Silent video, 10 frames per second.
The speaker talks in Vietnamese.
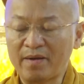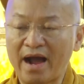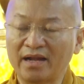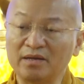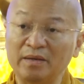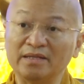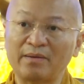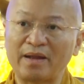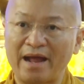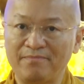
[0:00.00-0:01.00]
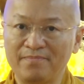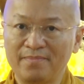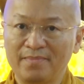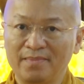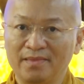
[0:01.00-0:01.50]
ba là bệnh tham lam
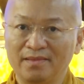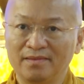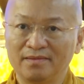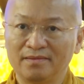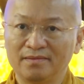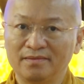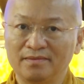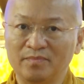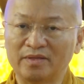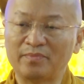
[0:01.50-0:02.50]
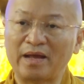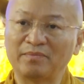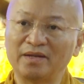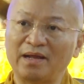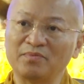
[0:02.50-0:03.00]
bệnh tham
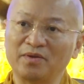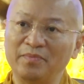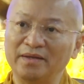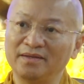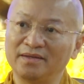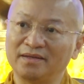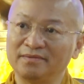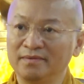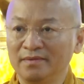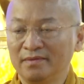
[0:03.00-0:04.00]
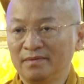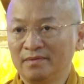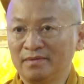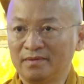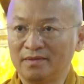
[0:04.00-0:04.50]
lam nó làm cho mình đó là
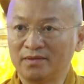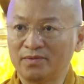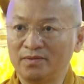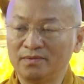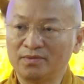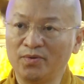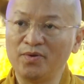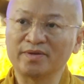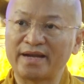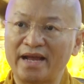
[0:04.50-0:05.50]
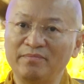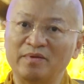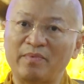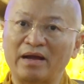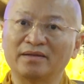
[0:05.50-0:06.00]
uh, thuốc rẻ
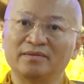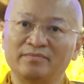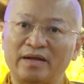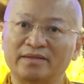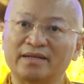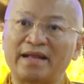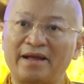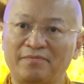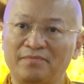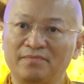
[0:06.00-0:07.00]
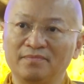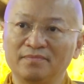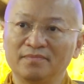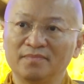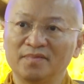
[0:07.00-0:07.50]
mình bán bán tiền đắt
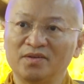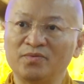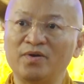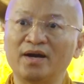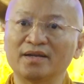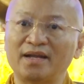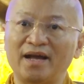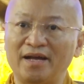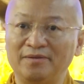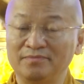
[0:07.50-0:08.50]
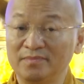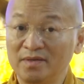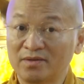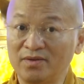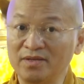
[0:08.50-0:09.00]
hoặc là
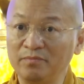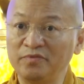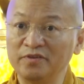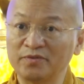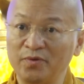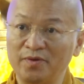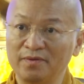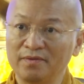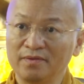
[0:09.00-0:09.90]
có những phương thuốc